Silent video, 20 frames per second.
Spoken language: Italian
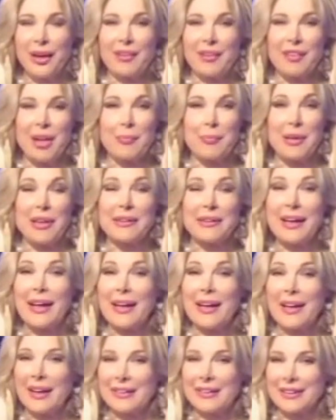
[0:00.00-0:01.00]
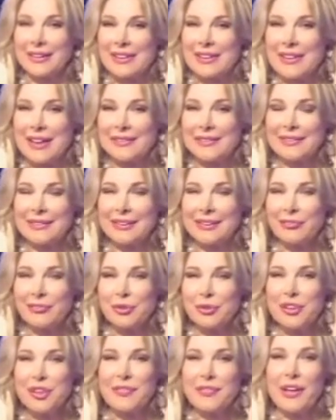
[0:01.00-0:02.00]
La viabilità è caratterizzata da
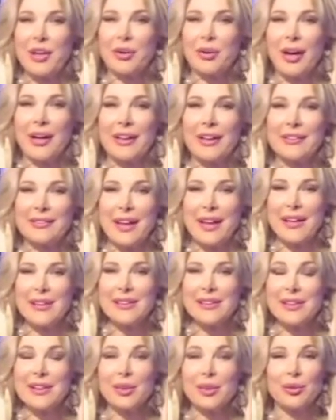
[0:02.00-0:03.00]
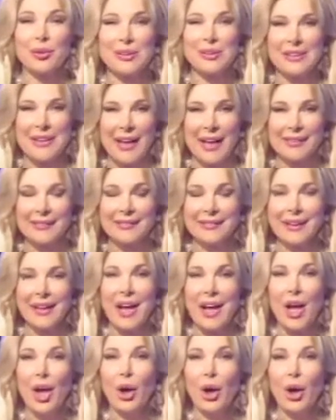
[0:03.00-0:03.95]
flussi veicolari intensi nonostante